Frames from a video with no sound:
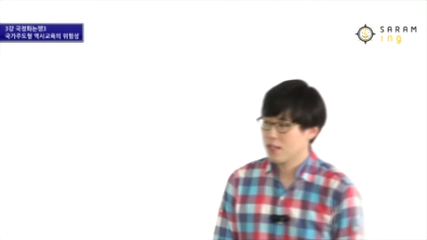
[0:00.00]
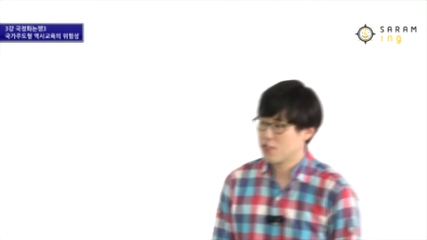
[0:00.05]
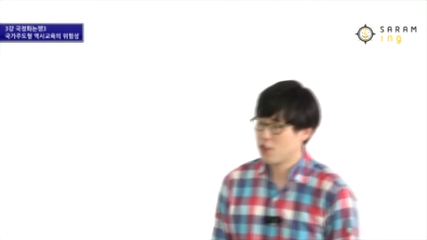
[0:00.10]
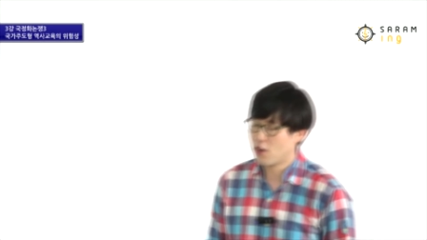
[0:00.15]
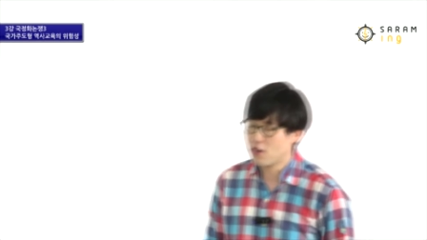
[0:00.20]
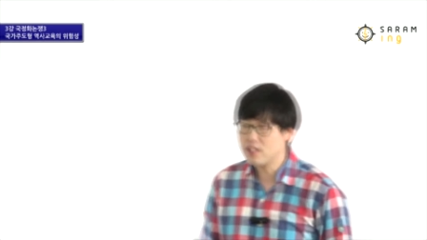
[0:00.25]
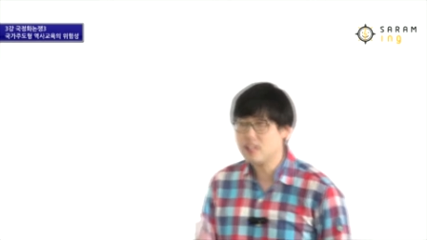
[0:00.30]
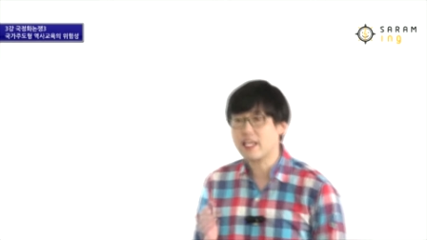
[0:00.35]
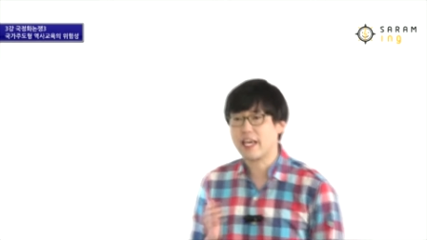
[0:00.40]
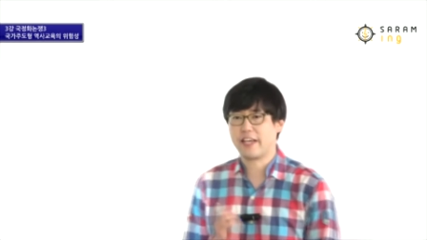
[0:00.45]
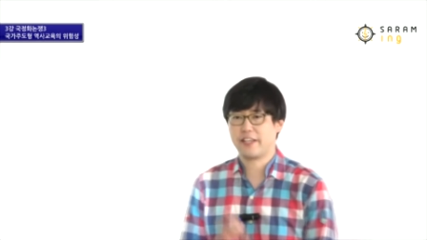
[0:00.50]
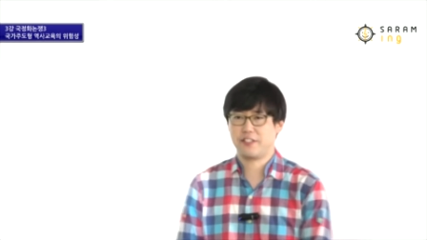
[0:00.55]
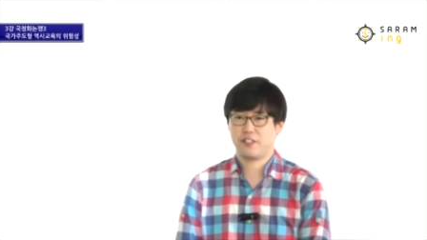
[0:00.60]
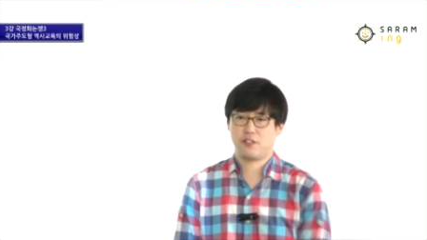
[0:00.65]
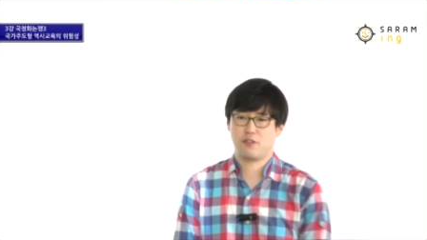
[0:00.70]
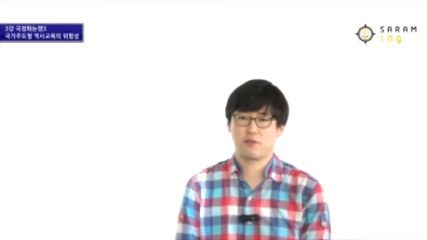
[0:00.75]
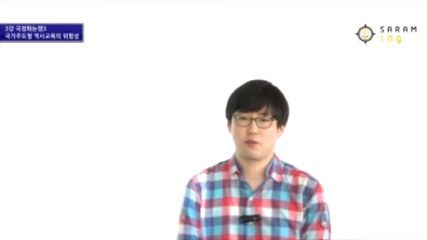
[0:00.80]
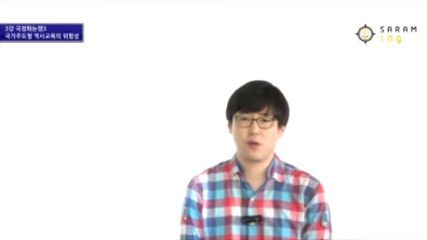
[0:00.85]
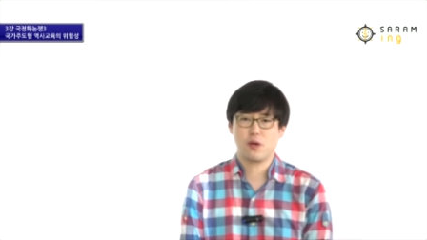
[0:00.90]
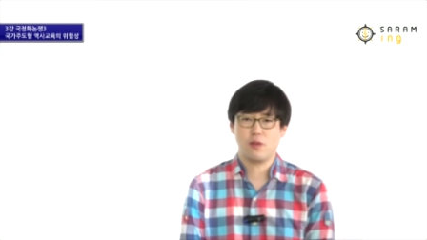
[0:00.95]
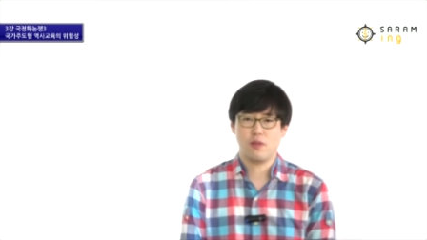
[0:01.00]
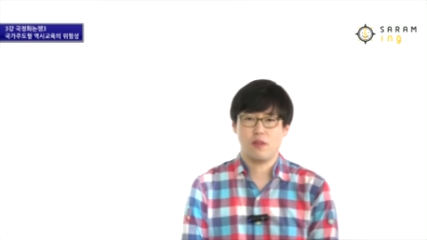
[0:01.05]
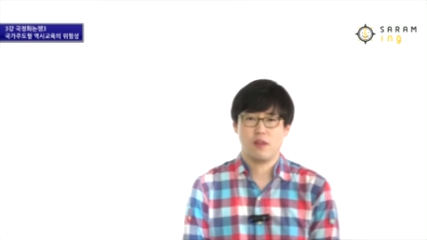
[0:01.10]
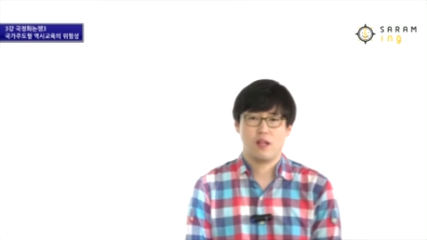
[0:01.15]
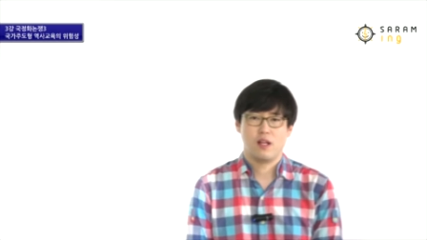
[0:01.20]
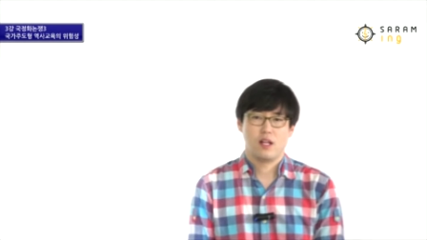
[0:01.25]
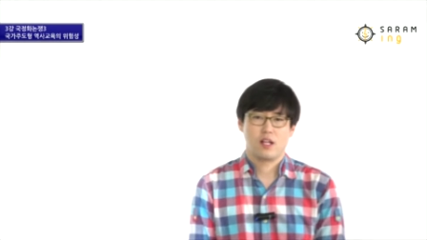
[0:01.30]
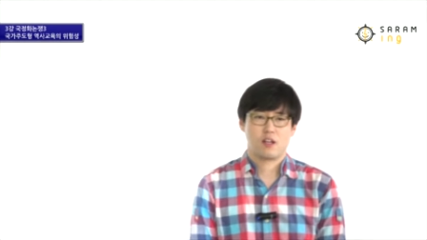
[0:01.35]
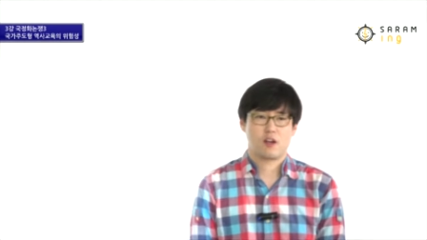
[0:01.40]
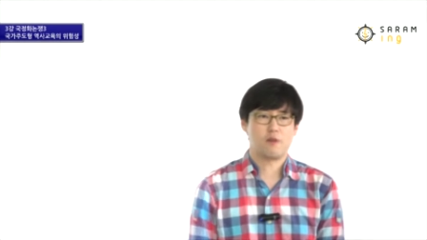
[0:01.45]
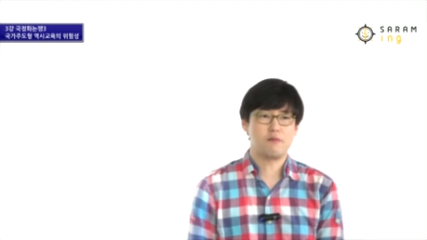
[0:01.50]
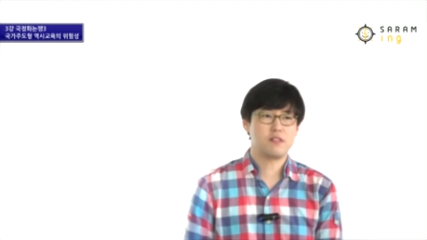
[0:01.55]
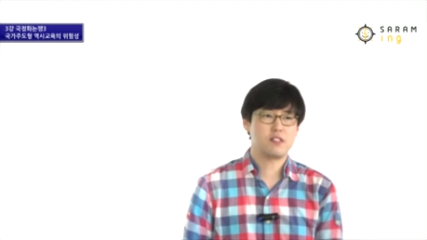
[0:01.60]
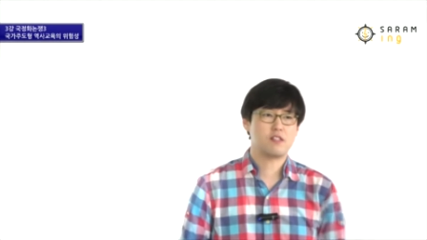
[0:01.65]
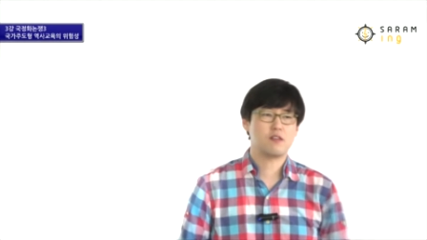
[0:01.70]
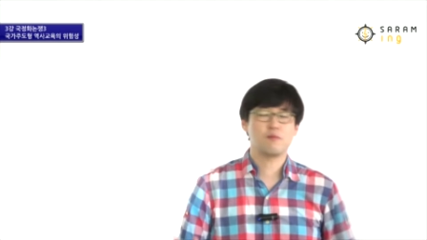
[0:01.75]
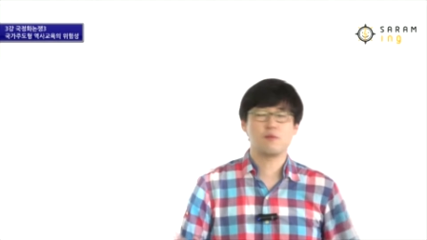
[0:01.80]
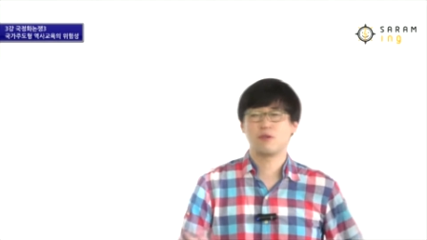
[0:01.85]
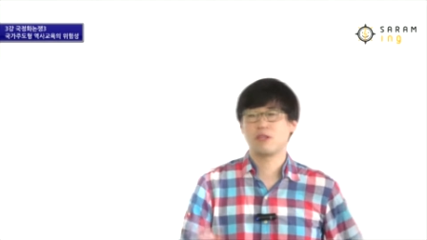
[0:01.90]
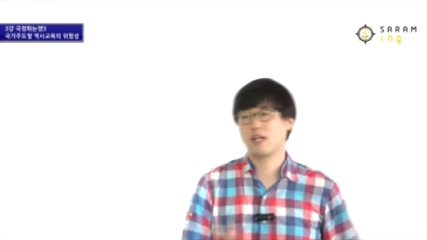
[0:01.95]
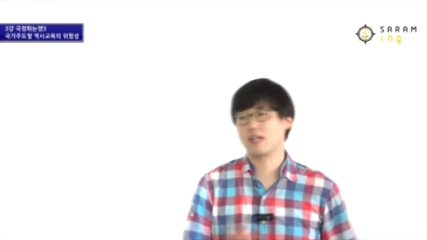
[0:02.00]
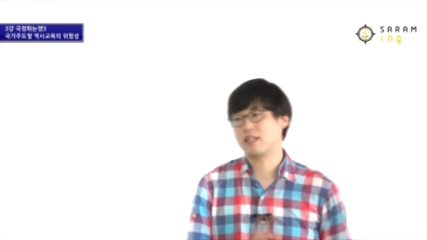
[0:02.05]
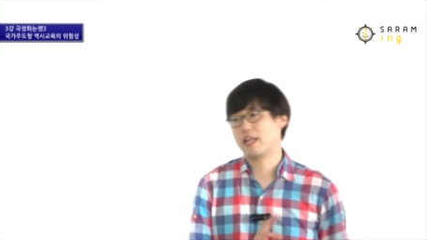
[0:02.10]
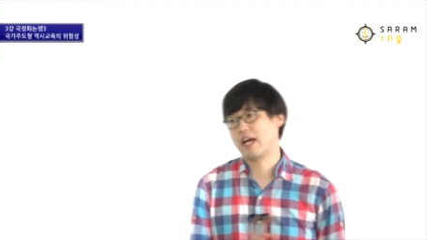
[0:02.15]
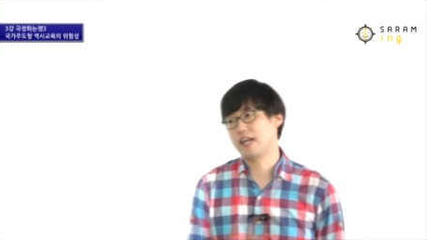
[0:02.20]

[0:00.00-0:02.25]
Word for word: 저는 개인적으로는 검인정 모델이